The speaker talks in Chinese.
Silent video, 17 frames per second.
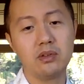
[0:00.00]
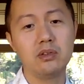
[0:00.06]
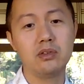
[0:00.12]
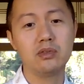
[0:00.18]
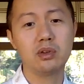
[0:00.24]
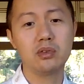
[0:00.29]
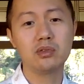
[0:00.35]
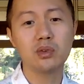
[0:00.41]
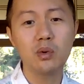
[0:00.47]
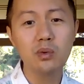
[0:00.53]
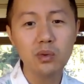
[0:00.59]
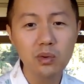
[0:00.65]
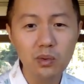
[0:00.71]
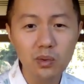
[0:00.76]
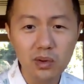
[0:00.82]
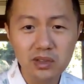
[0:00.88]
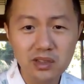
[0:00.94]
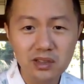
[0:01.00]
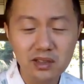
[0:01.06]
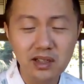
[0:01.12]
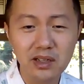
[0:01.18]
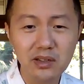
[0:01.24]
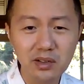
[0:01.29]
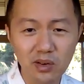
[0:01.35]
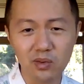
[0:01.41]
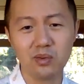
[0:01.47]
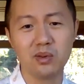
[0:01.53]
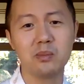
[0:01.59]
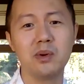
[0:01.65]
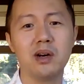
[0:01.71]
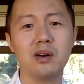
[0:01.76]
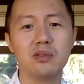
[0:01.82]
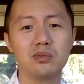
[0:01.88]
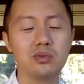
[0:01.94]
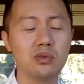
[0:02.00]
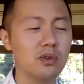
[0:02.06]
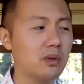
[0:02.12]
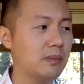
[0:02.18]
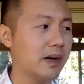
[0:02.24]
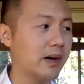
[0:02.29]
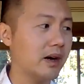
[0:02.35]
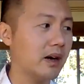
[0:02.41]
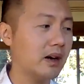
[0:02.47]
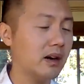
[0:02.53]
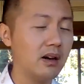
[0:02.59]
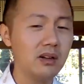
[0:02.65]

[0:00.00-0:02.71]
以所以中国市场有那么好做嘛？